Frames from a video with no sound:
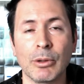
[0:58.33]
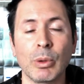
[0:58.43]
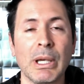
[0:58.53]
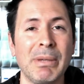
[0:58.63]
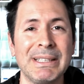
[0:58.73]

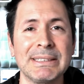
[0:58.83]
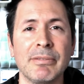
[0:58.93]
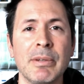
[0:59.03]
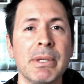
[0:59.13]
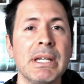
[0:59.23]
Coloquei uma lista
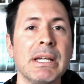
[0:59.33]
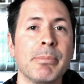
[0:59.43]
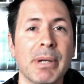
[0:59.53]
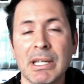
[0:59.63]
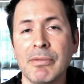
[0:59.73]
VIP
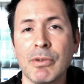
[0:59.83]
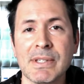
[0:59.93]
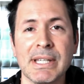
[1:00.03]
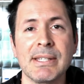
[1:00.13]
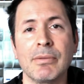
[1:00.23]
para que
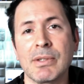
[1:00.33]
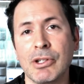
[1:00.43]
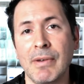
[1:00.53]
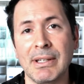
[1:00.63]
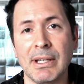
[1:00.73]
você, se você
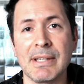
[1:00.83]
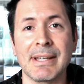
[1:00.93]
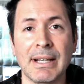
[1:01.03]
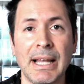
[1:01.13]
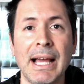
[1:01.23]
tiver
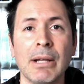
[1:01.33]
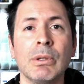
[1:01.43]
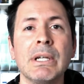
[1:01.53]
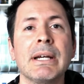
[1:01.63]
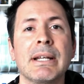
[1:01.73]
interesse, claro,
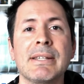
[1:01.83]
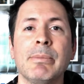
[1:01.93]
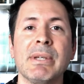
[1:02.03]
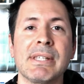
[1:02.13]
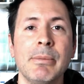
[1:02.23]

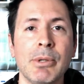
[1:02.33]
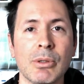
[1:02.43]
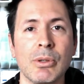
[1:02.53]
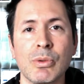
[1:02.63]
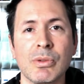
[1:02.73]
receber sempre os
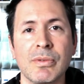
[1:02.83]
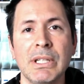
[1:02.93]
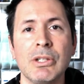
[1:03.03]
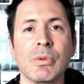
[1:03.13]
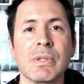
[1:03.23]
nossos
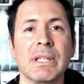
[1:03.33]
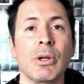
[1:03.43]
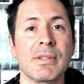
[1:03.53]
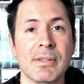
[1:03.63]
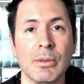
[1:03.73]
vídeos e
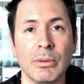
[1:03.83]
nossas